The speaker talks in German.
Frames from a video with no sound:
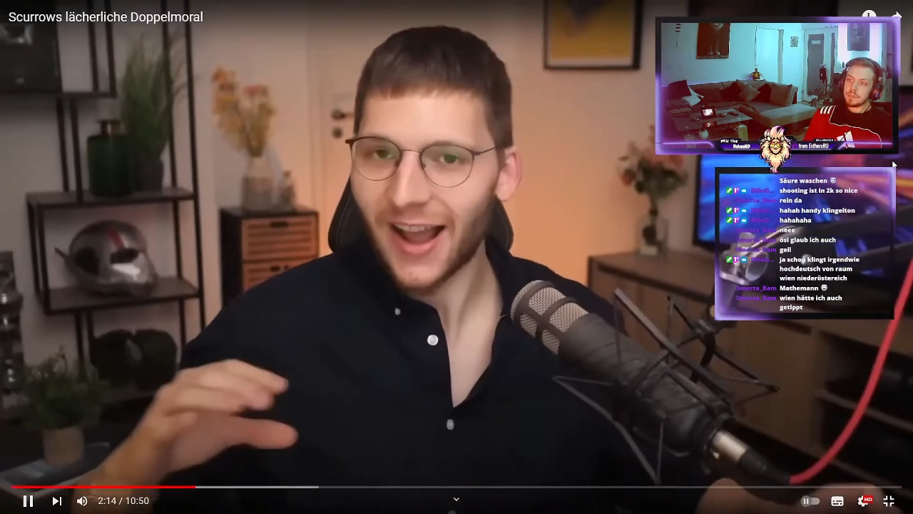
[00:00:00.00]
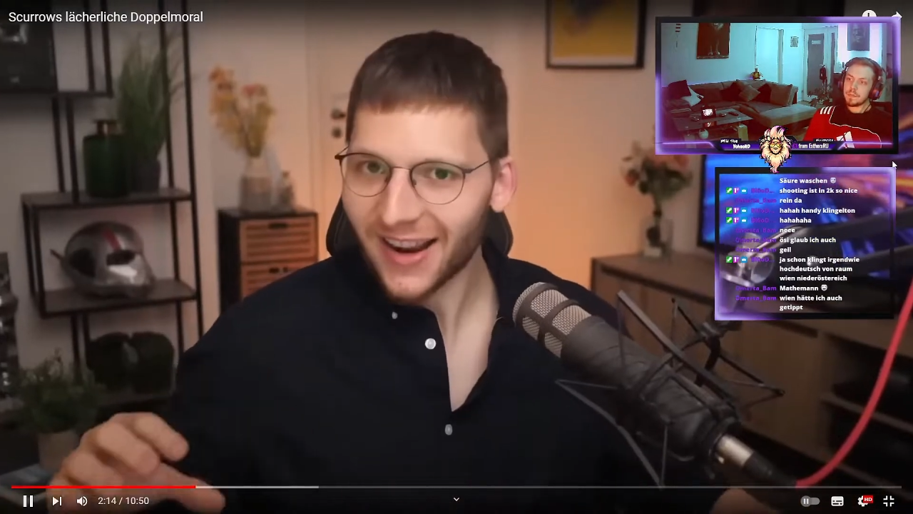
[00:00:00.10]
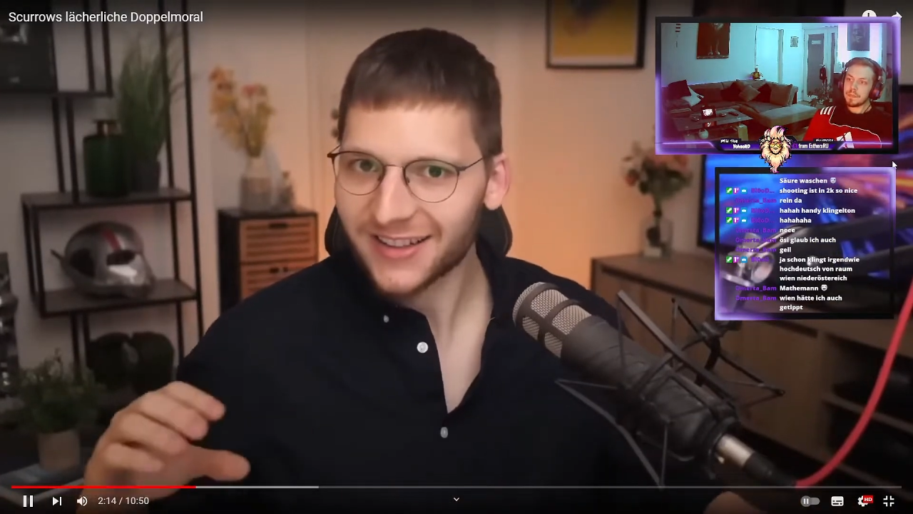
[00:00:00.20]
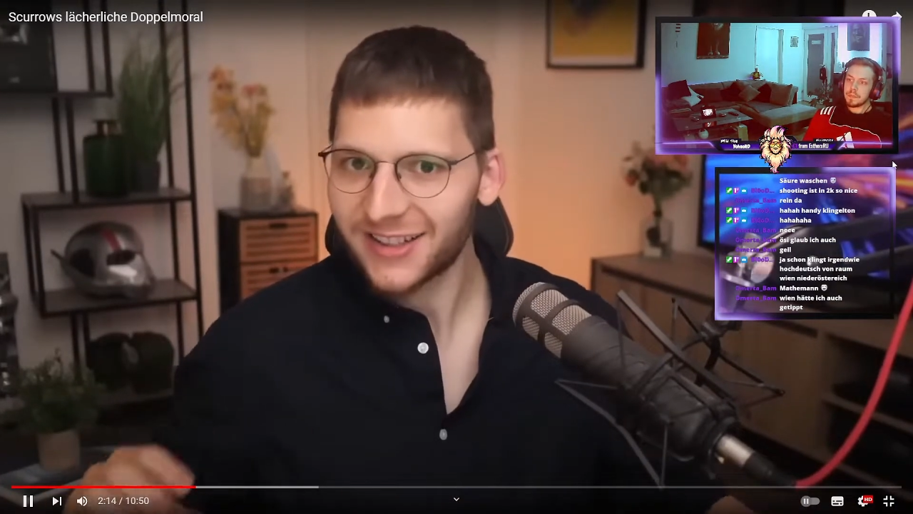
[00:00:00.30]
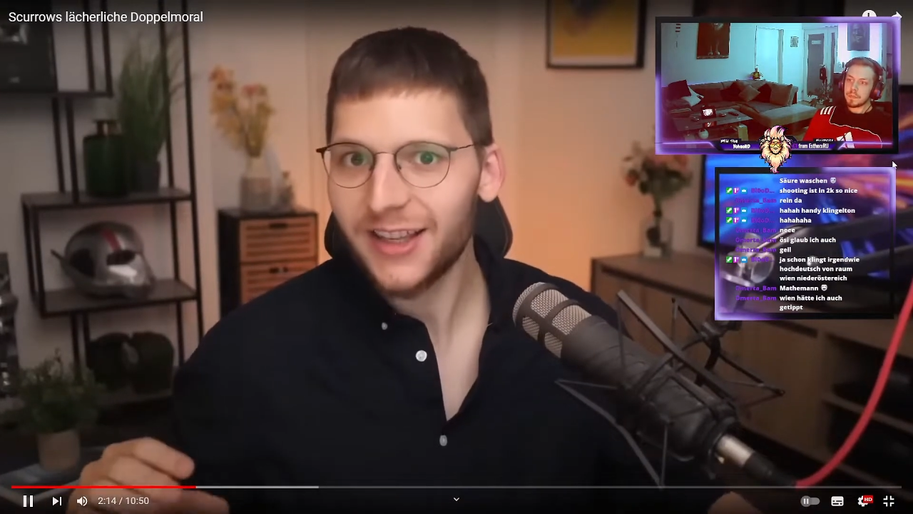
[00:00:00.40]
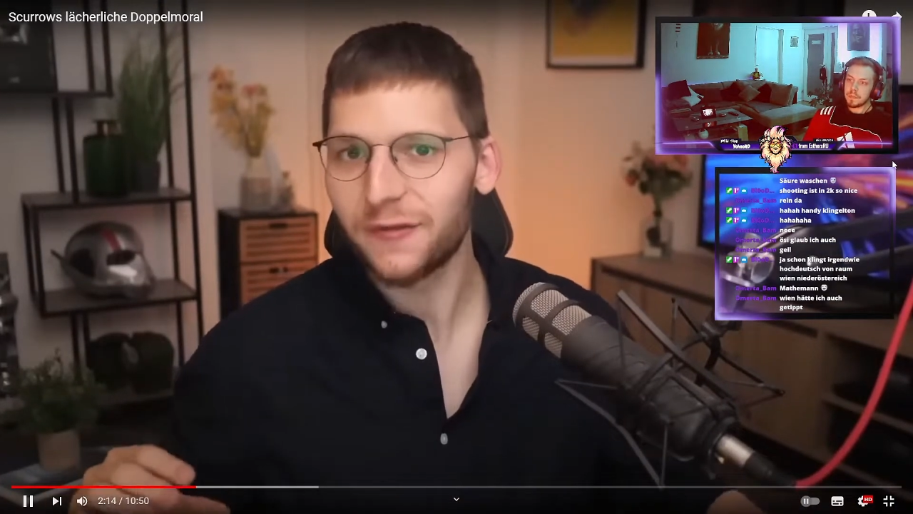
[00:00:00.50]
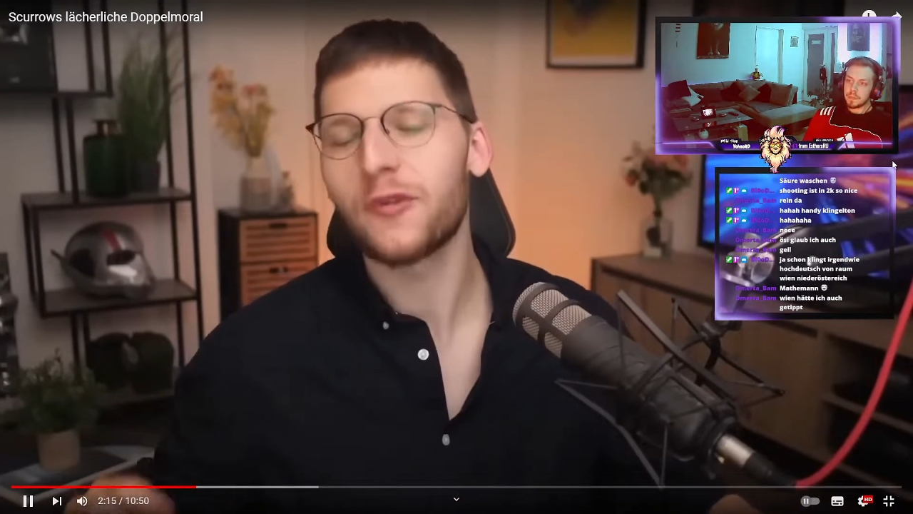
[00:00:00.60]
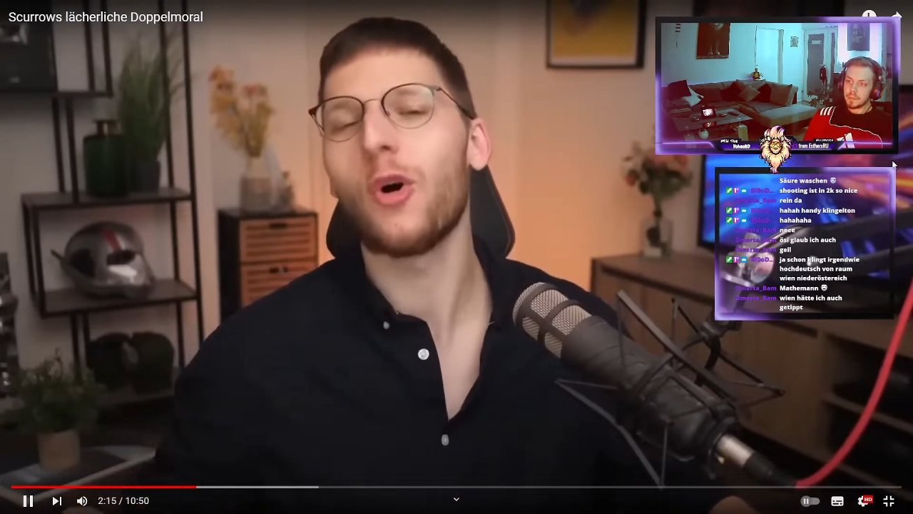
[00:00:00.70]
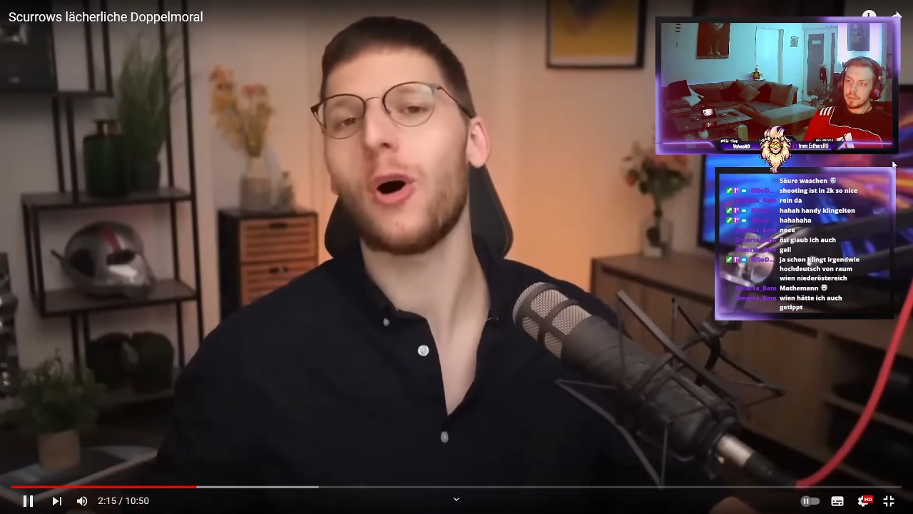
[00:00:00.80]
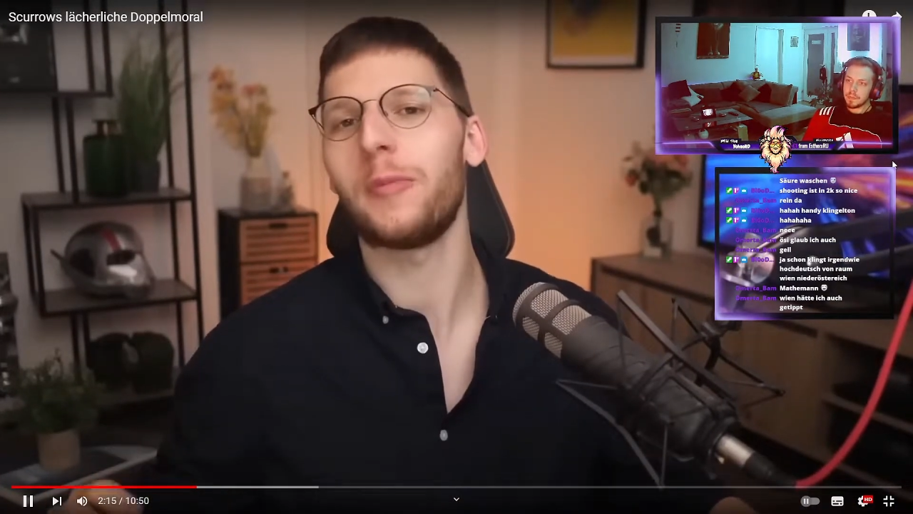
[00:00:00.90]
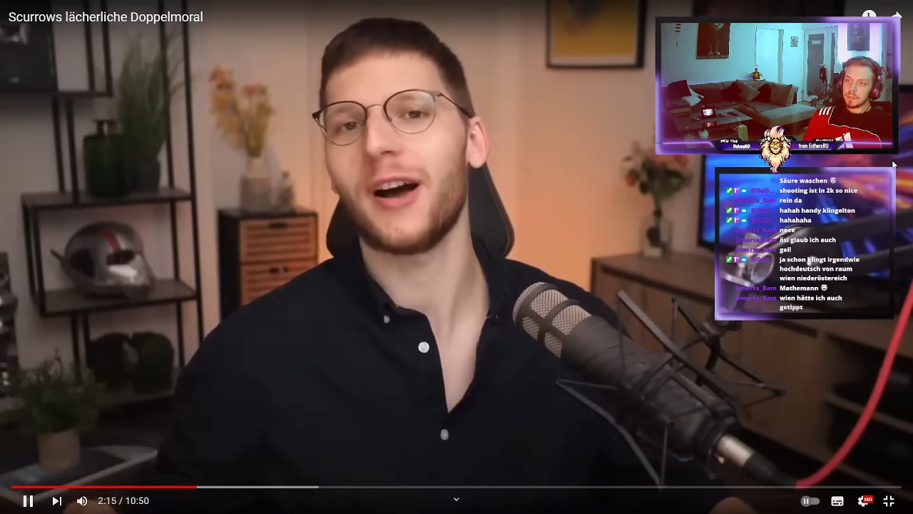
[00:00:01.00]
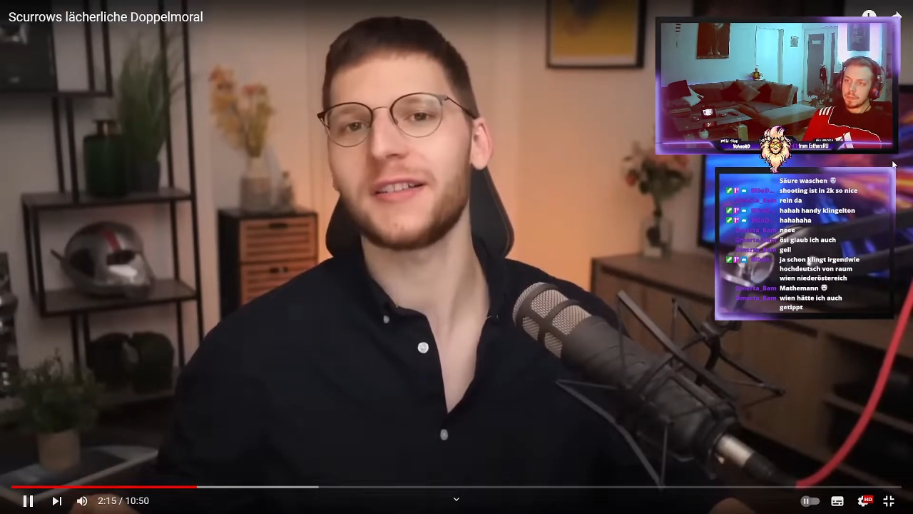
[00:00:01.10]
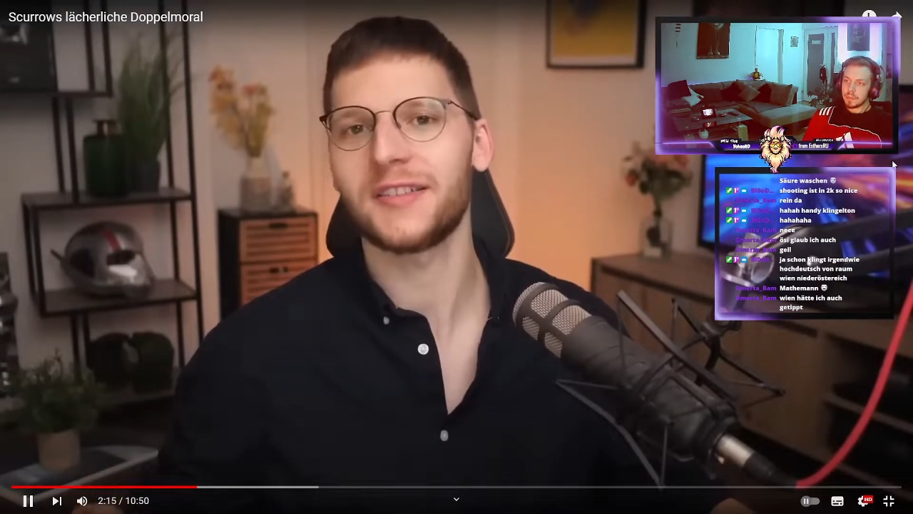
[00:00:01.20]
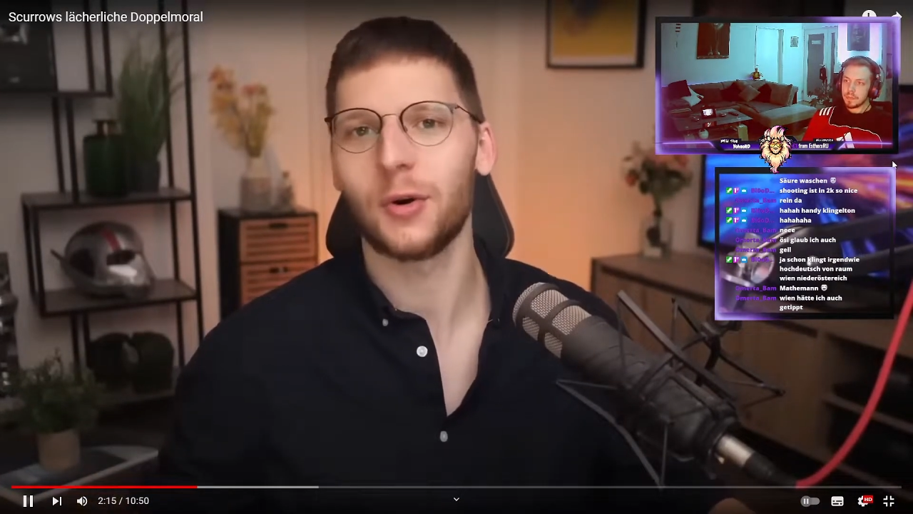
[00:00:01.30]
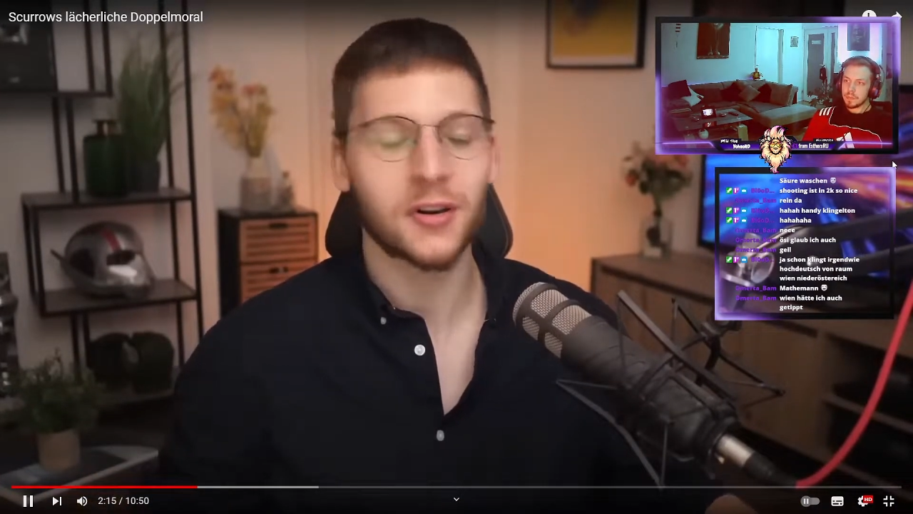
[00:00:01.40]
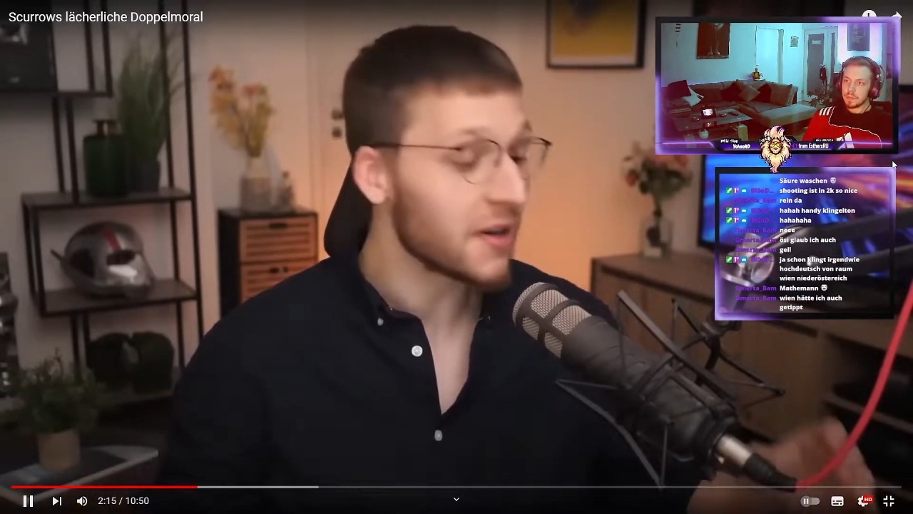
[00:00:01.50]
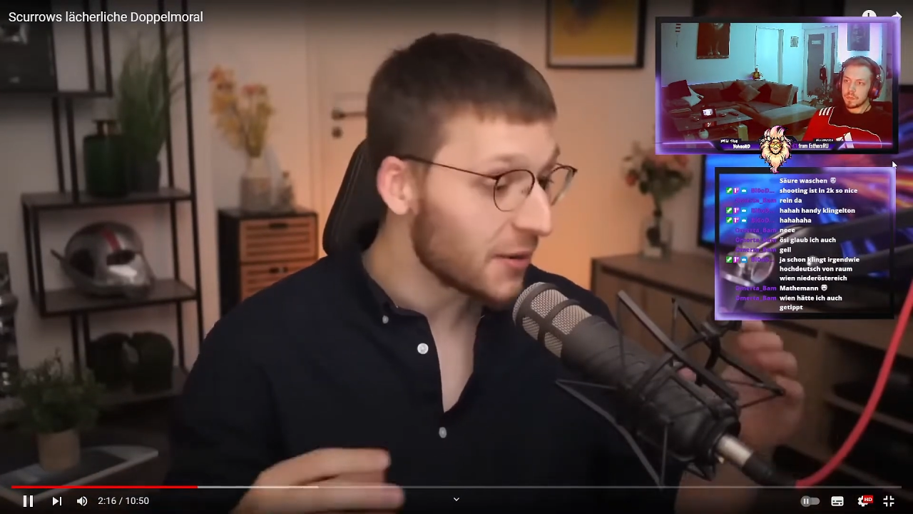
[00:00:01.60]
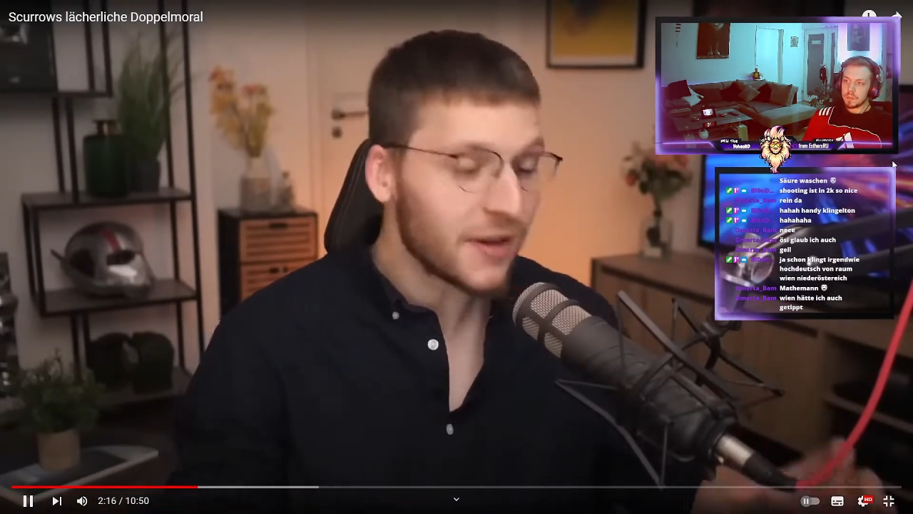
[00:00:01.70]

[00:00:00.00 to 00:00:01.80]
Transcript: aktiv Kooperationen